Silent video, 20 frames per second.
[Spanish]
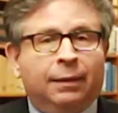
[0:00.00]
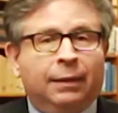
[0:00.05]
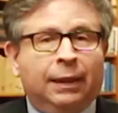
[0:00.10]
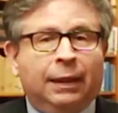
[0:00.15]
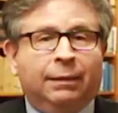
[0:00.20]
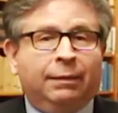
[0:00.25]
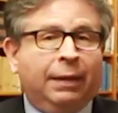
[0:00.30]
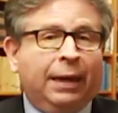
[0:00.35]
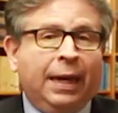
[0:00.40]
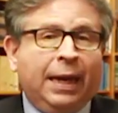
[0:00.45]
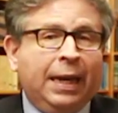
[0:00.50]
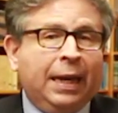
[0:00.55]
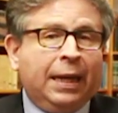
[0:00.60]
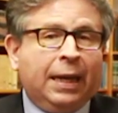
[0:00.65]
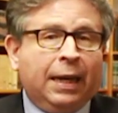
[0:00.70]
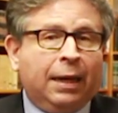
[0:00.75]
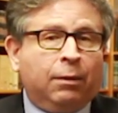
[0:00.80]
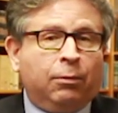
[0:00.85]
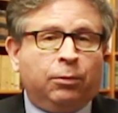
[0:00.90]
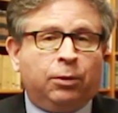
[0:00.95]
entre
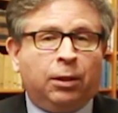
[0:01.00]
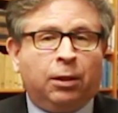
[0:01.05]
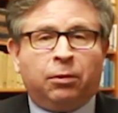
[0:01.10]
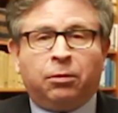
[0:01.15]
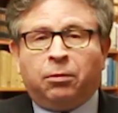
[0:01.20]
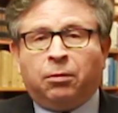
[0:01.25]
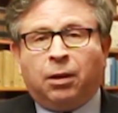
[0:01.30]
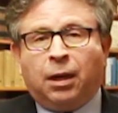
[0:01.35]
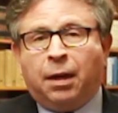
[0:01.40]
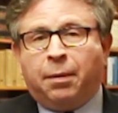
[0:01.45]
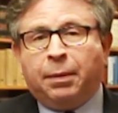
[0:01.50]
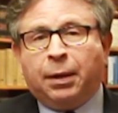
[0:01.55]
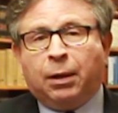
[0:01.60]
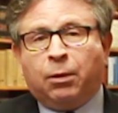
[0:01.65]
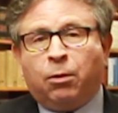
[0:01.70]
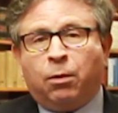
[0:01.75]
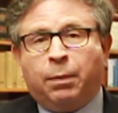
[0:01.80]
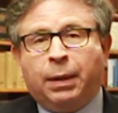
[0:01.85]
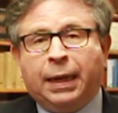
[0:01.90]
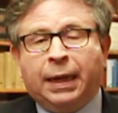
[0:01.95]
ellas, ¿no es cierto? De la
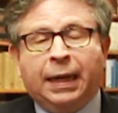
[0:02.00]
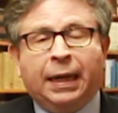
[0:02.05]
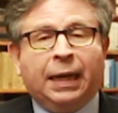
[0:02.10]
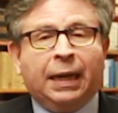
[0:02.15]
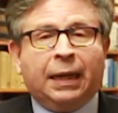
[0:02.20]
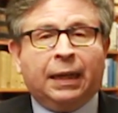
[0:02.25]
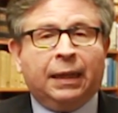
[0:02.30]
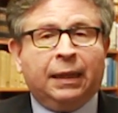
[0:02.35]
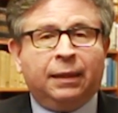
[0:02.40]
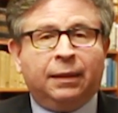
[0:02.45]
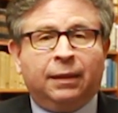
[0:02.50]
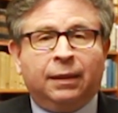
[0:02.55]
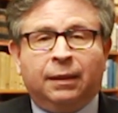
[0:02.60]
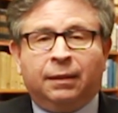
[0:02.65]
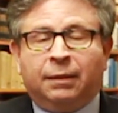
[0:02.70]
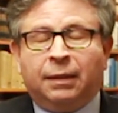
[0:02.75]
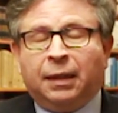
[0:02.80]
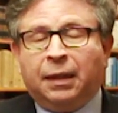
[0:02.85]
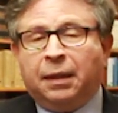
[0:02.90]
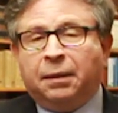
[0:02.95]
mejor manera que es
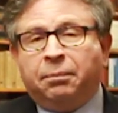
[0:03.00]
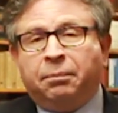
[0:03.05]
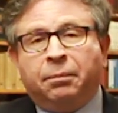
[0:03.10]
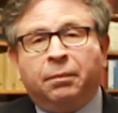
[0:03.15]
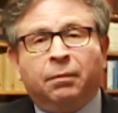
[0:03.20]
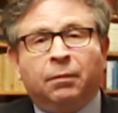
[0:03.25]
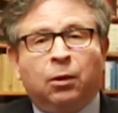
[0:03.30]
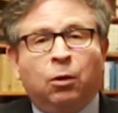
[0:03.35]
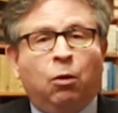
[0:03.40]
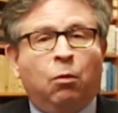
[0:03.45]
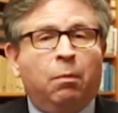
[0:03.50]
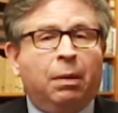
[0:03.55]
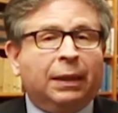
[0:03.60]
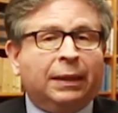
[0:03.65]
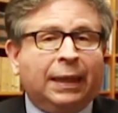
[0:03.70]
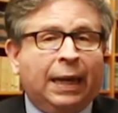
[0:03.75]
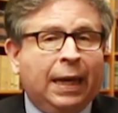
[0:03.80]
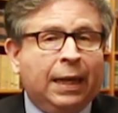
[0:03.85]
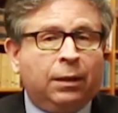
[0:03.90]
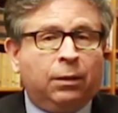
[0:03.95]
este,
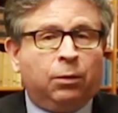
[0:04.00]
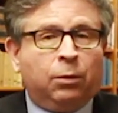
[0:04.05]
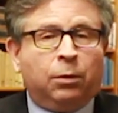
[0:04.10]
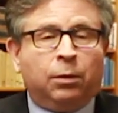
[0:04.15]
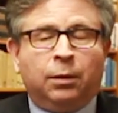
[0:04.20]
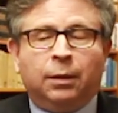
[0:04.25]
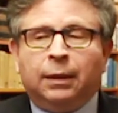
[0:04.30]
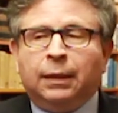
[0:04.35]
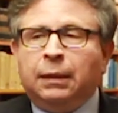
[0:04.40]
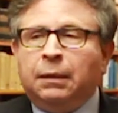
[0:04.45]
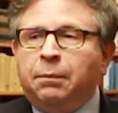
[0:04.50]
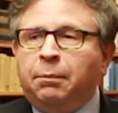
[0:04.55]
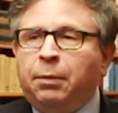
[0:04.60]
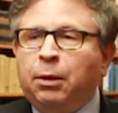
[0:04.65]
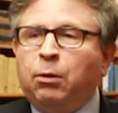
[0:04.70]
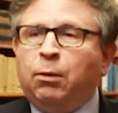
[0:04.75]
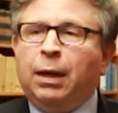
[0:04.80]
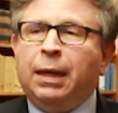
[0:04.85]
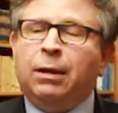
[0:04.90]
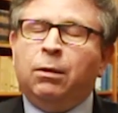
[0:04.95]
conversando.
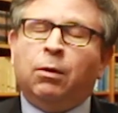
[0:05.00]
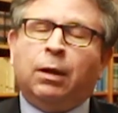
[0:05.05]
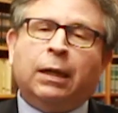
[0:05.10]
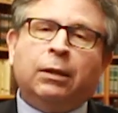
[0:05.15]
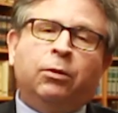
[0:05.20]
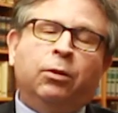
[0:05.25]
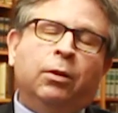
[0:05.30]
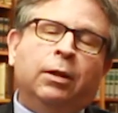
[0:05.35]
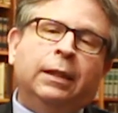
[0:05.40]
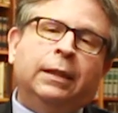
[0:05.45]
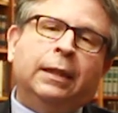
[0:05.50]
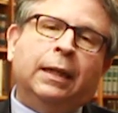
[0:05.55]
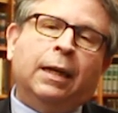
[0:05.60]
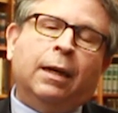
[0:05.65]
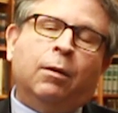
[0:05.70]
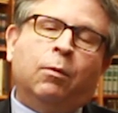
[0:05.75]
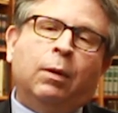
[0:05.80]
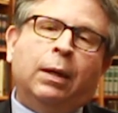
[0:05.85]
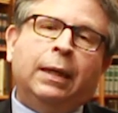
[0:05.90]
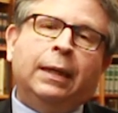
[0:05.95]
Pero hay ocasiones en
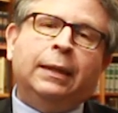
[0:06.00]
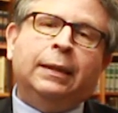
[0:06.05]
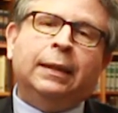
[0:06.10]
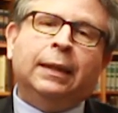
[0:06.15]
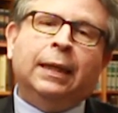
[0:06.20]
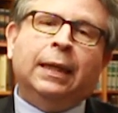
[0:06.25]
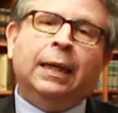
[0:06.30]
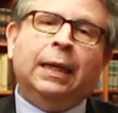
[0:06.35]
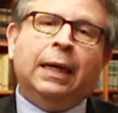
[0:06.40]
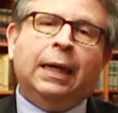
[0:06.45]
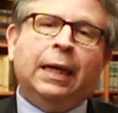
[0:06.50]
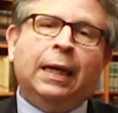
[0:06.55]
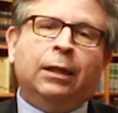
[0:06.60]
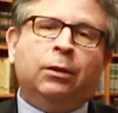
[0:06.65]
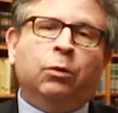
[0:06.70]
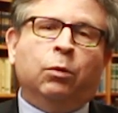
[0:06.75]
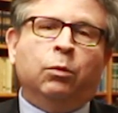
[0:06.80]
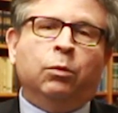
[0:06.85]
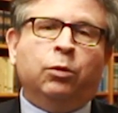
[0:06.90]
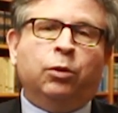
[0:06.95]
las cuales
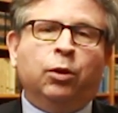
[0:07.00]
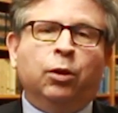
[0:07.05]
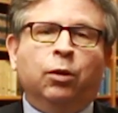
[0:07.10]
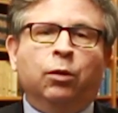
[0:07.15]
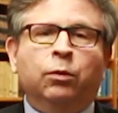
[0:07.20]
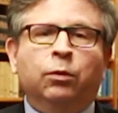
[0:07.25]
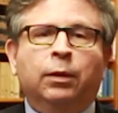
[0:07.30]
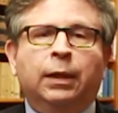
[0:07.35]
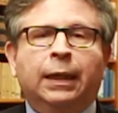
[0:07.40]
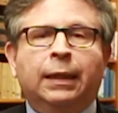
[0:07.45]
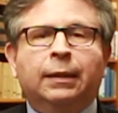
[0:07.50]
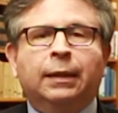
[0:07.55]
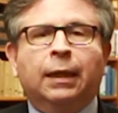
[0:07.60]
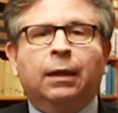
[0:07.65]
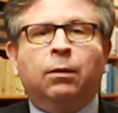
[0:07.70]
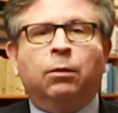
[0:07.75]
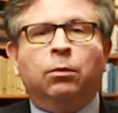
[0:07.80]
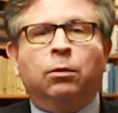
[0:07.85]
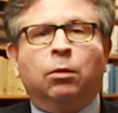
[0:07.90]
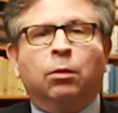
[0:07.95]
la solución de
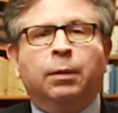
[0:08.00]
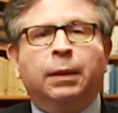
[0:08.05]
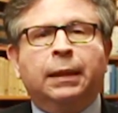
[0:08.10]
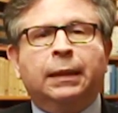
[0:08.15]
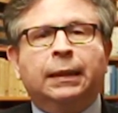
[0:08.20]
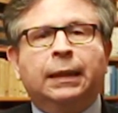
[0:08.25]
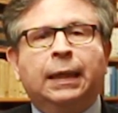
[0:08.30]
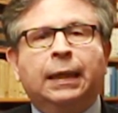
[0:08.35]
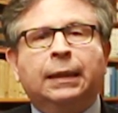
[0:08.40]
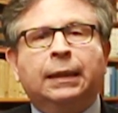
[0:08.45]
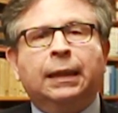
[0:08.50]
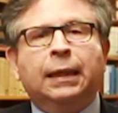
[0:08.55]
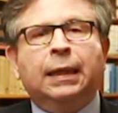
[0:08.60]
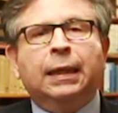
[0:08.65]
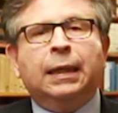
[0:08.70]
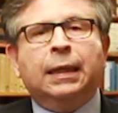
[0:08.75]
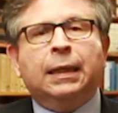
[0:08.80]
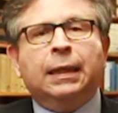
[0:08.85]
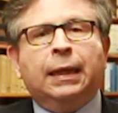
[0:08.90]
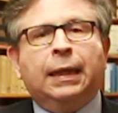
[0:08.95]
estas controversias
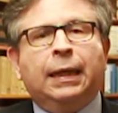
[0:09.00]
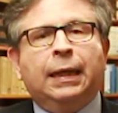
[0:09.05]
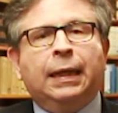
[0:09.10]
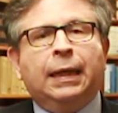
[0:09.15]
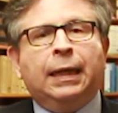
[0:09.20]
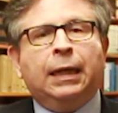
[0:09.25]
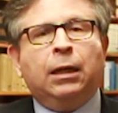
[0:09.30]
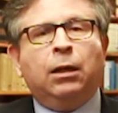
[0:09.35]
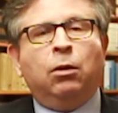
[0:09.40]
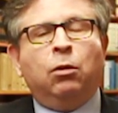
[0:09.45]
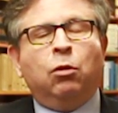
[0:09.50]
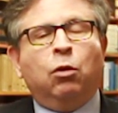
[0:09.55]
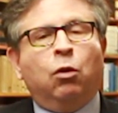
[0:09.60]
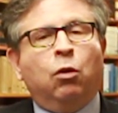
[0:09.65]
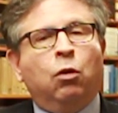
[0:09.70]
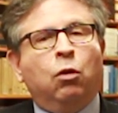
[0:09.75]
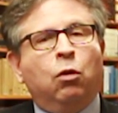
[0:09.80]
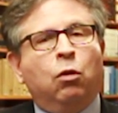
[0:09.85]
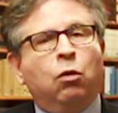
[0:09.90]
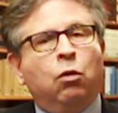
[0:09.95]
eh,
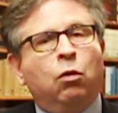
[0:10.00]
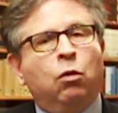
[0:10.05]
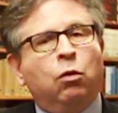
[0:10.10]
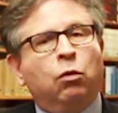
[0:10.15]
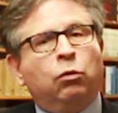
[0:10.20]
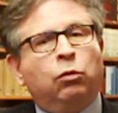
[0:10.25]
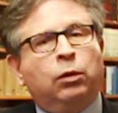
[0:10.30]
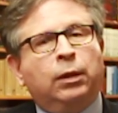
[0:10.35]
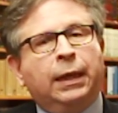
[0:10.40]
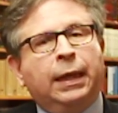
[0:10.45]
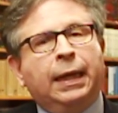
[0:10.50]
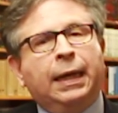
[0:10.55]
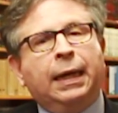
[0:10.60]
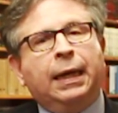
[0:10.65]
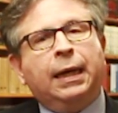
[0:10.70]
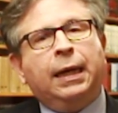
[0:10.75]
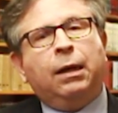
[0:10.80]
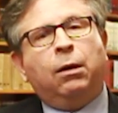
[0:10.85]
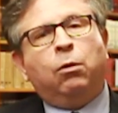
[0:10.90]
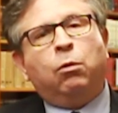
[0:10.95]
no
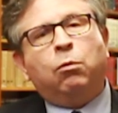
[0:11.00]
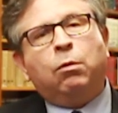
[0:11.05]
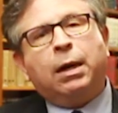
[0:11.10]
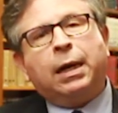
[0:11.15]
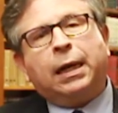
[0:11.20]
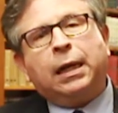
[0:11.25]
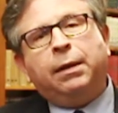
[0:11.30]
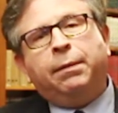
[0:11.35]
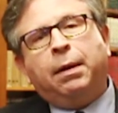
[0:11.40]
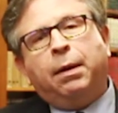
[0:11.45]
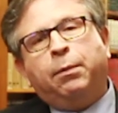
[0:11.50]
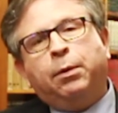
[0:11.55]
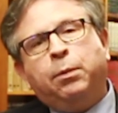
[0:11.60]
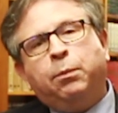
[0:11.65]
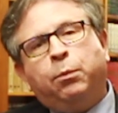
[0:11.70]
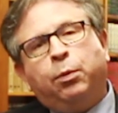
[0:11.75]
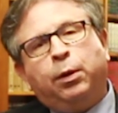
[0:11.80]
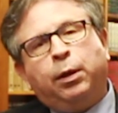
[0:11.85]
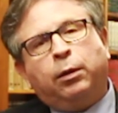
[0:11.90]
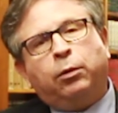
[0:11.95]
tiene o no arriba a
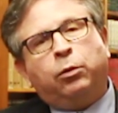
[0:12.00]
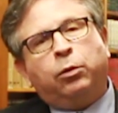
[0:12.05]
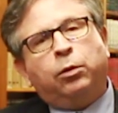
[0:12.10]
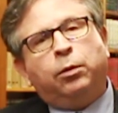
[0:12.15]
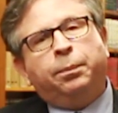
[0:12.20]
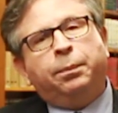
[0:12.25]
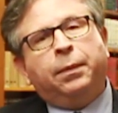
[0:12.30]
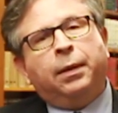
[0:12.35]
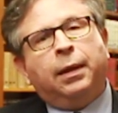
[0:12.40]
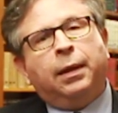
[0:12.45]
buen puerto